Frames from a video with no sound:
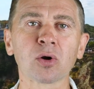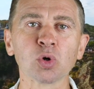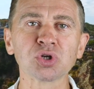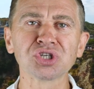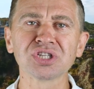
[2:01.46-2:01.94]

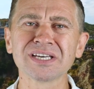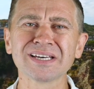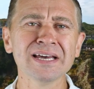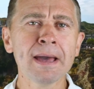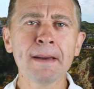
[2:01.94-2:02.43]

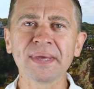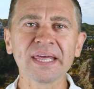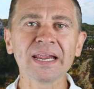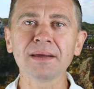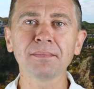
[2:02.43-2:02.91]
мороженые,
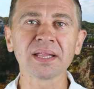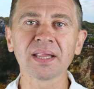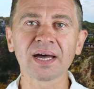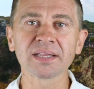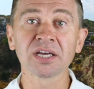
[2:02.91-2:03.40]
пили
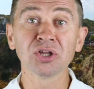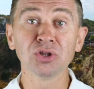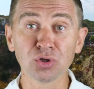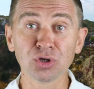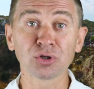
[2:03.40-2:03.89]
лимонад,
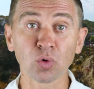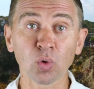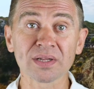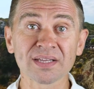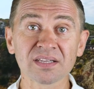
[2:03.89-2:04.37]
но
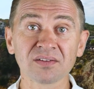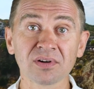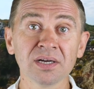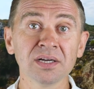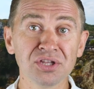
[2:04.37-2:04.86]
никто от
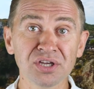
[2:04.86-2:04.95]
этого